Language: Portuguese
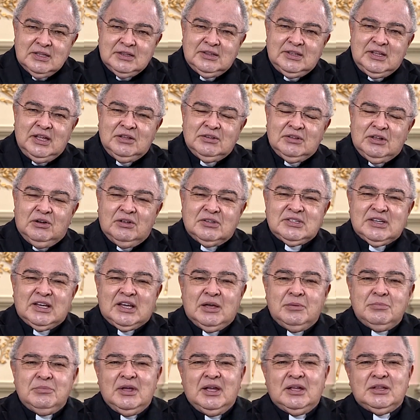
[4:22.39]
dentro da nossa
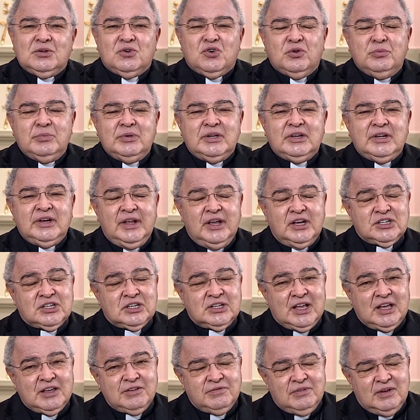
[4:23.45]
caminhada como igreja,
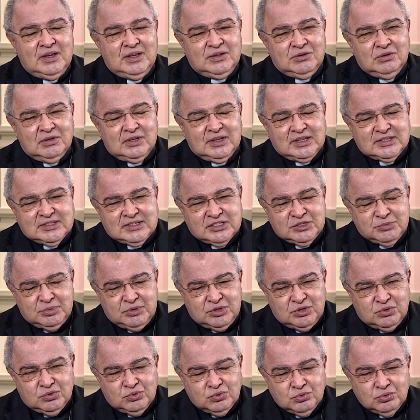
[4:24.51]
daí vem todas as
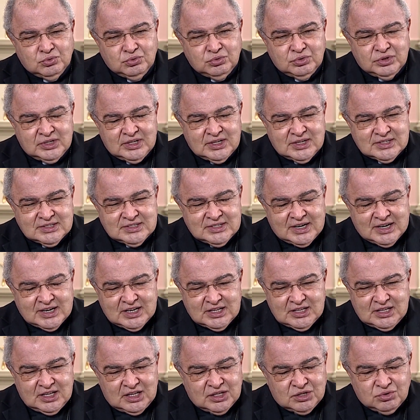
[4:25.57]
pinturas, e
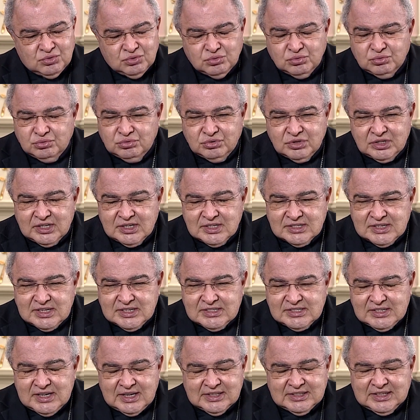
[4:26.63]
arquiteturas,
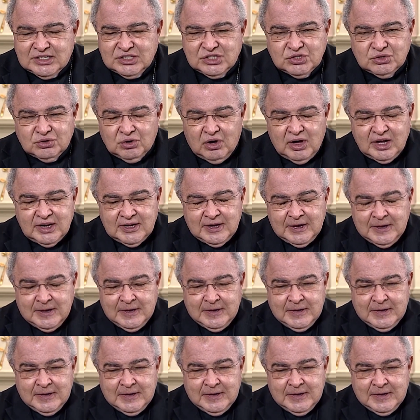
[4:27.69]
etc, a história